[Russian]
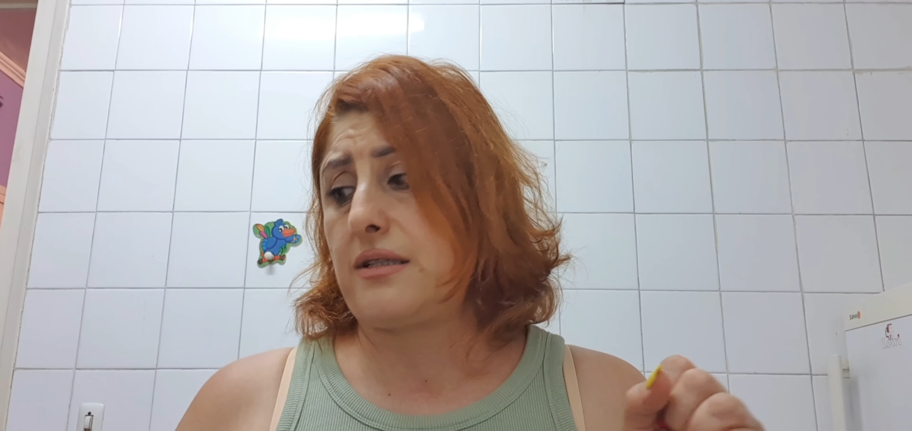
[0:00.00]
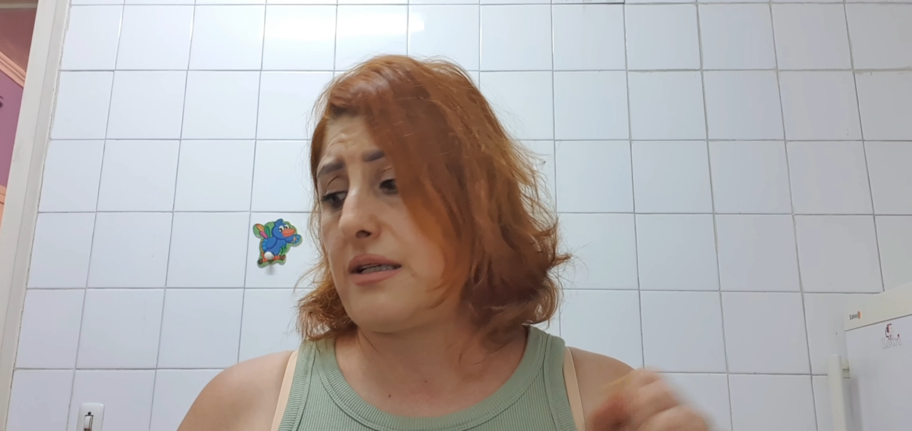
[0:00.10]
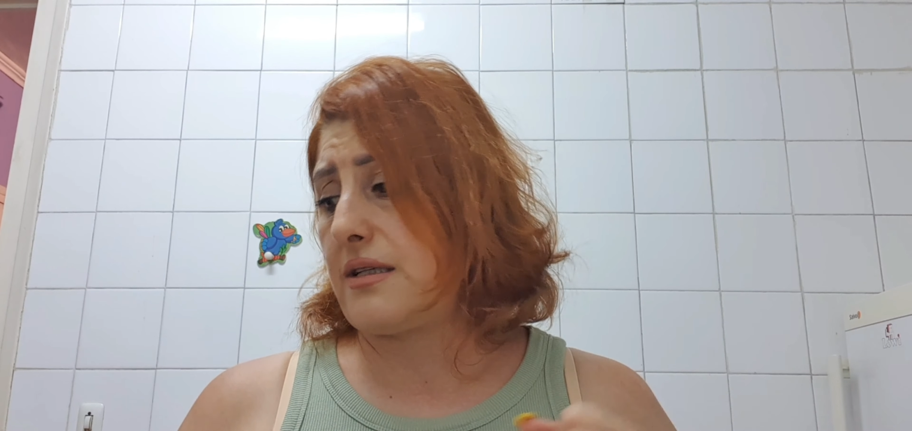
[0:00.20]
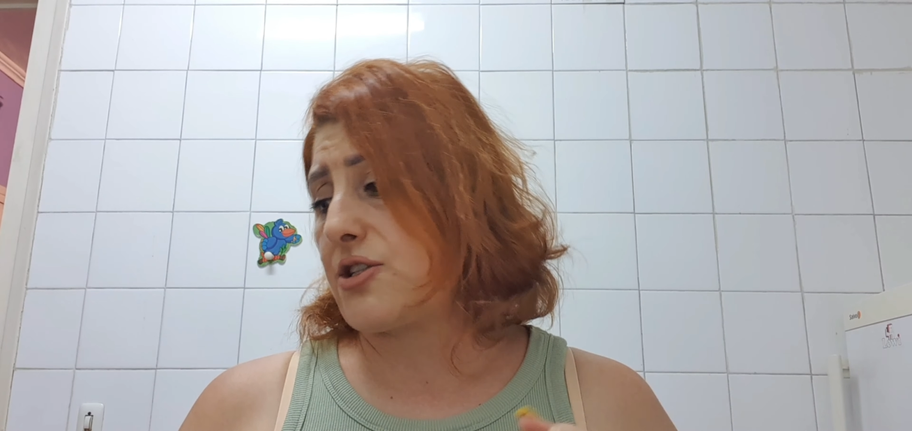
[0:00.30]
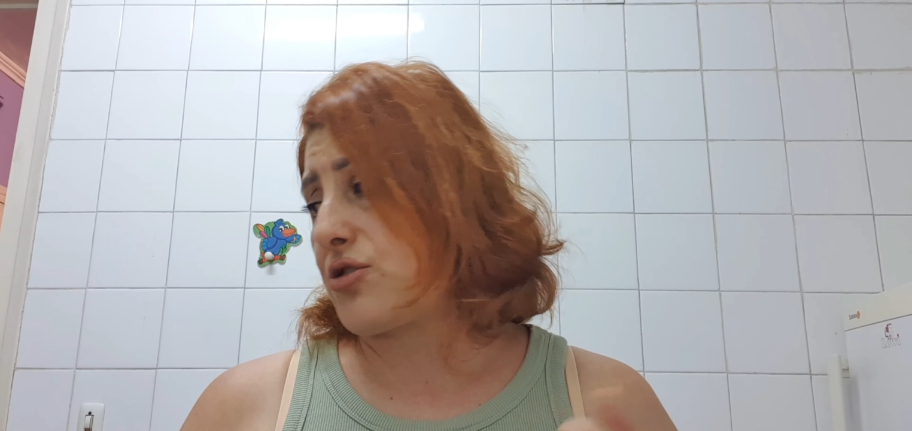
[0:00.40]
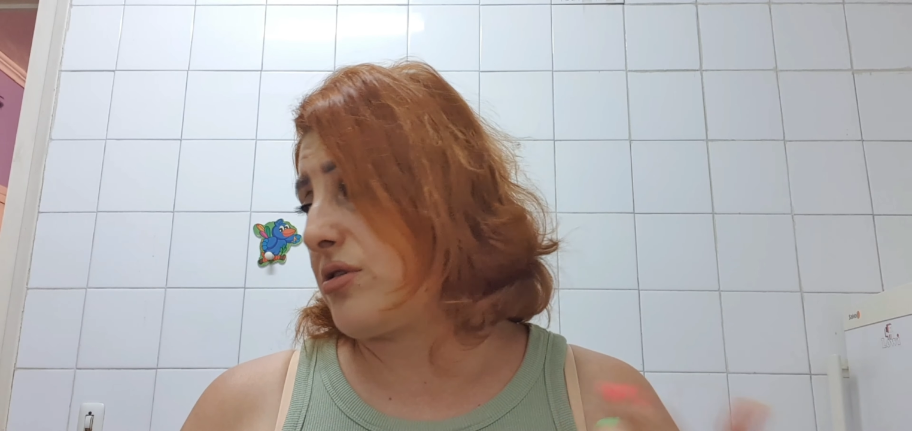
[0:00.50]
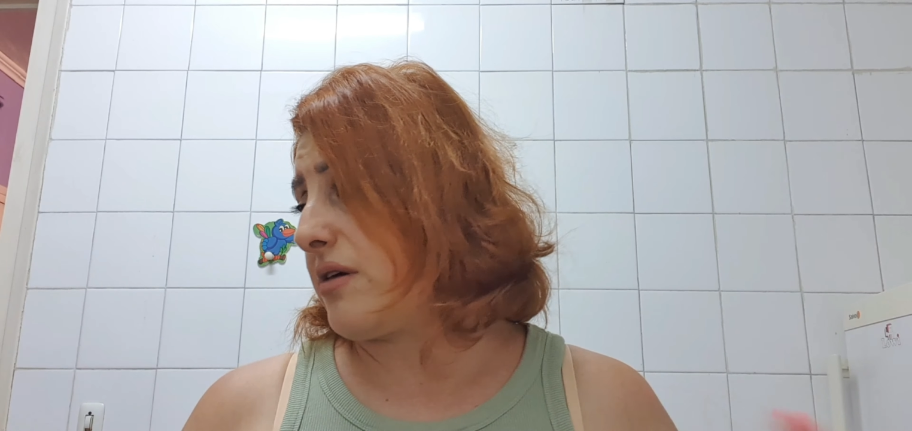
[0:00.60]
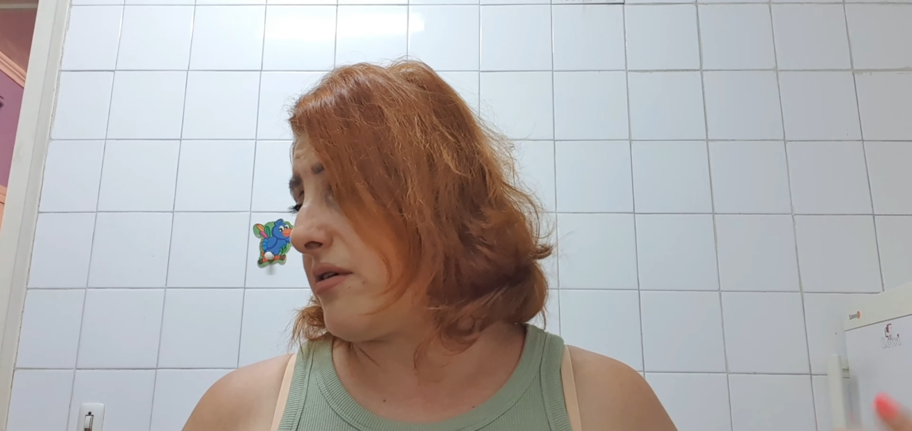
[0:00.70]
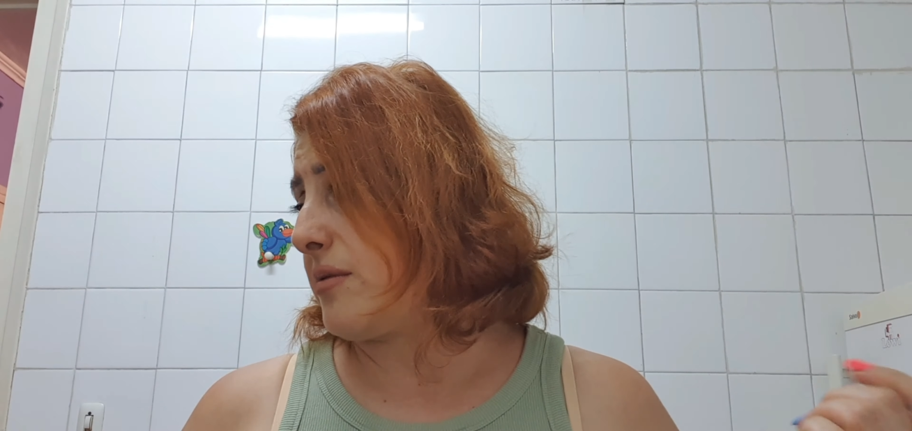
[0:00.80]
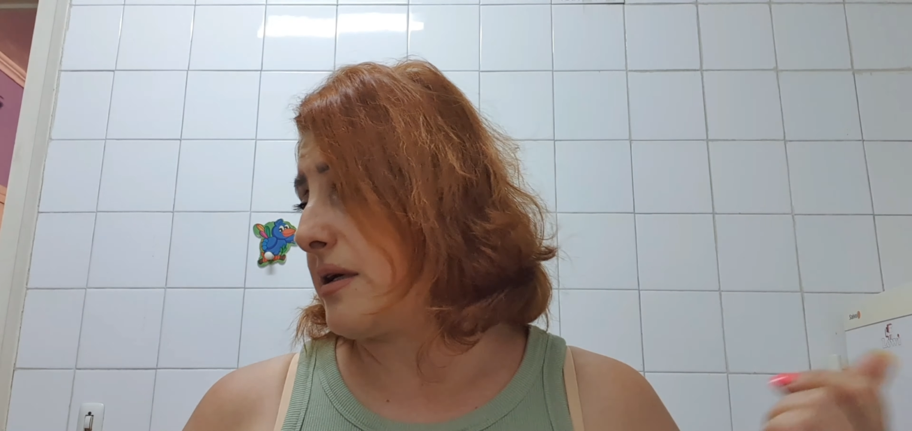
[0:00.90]
И что
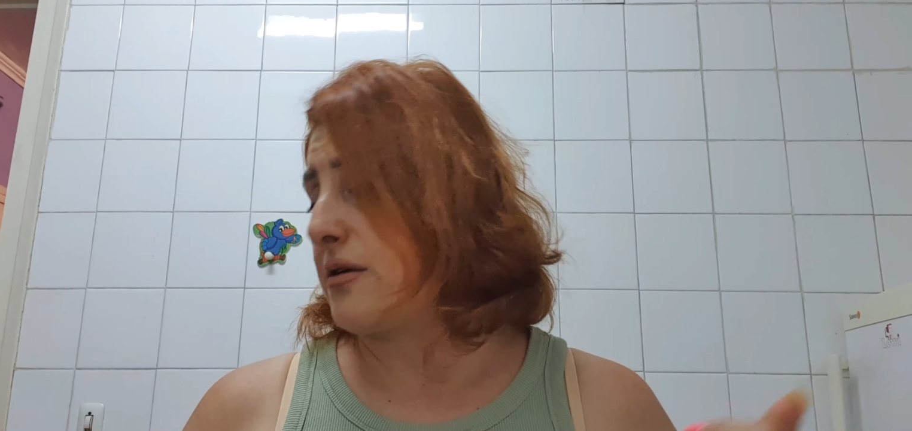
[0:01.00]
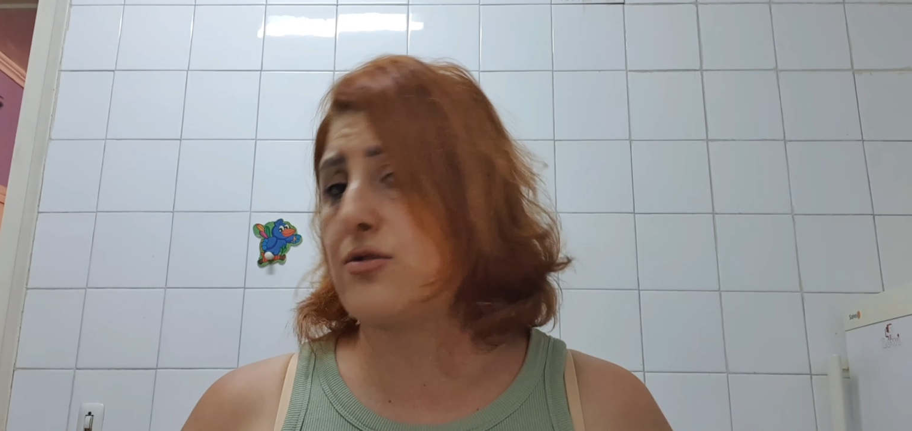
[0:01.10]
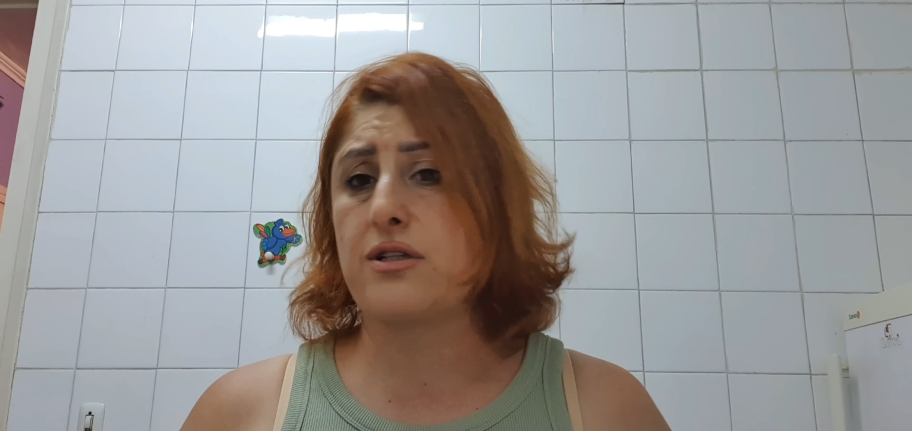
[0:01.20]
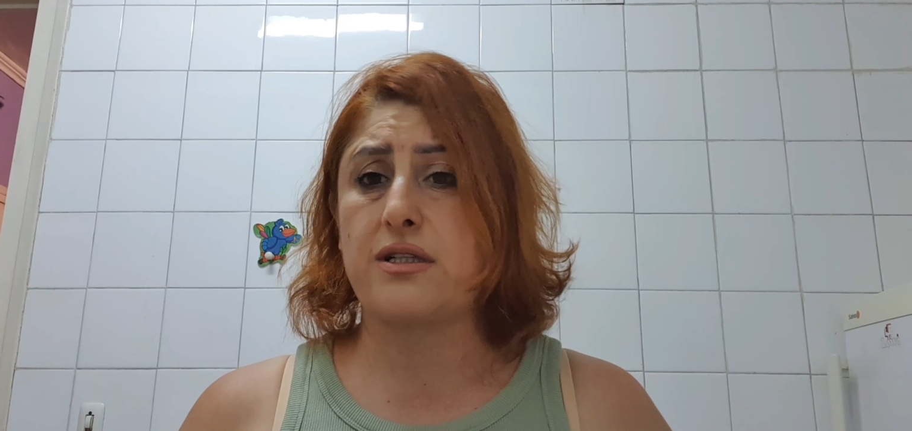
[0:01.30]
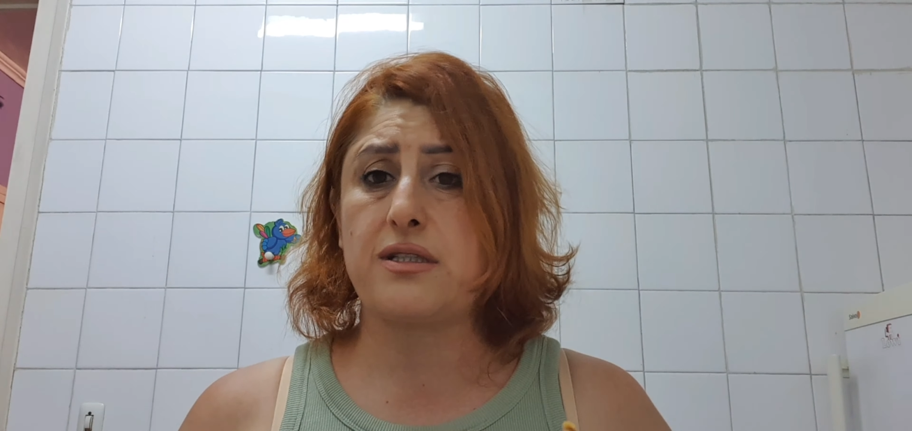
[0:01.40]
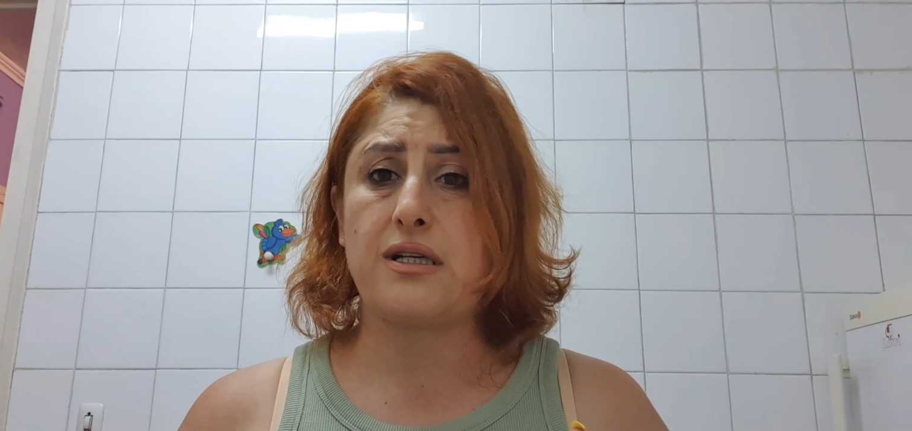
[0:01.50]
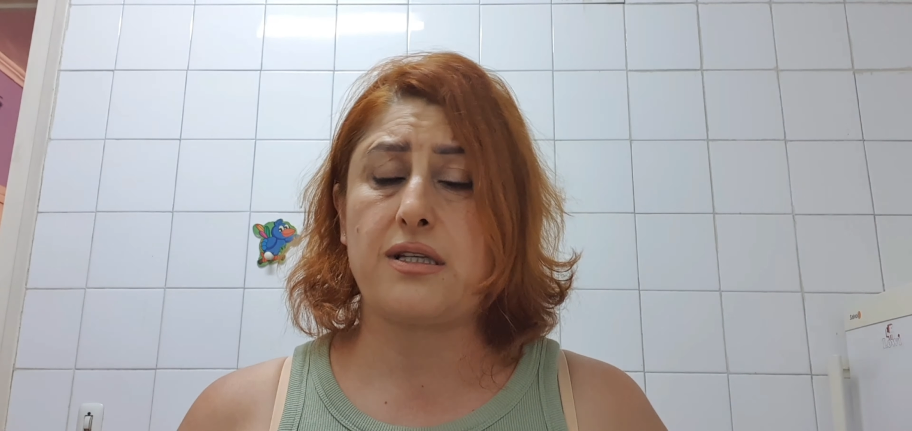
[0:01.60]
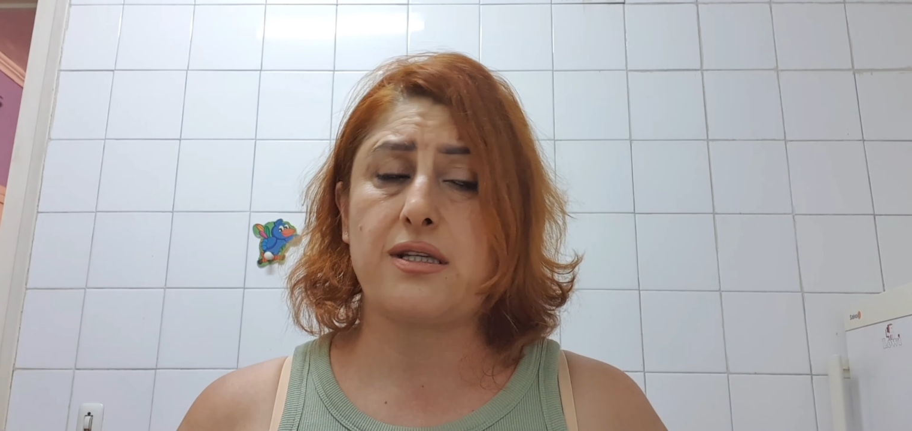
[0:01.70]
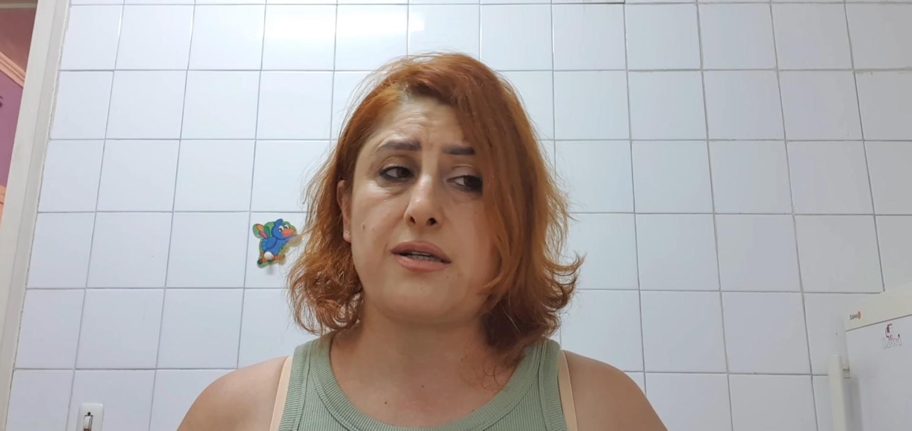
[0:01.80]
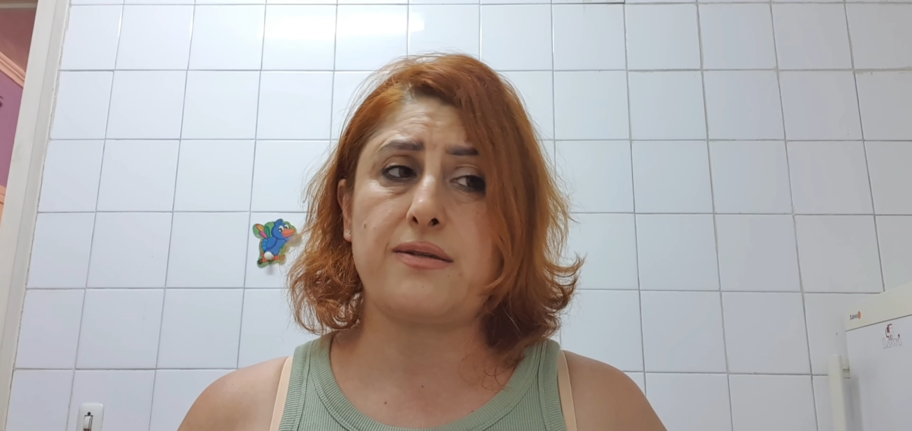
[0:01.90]
я вам могу сказать?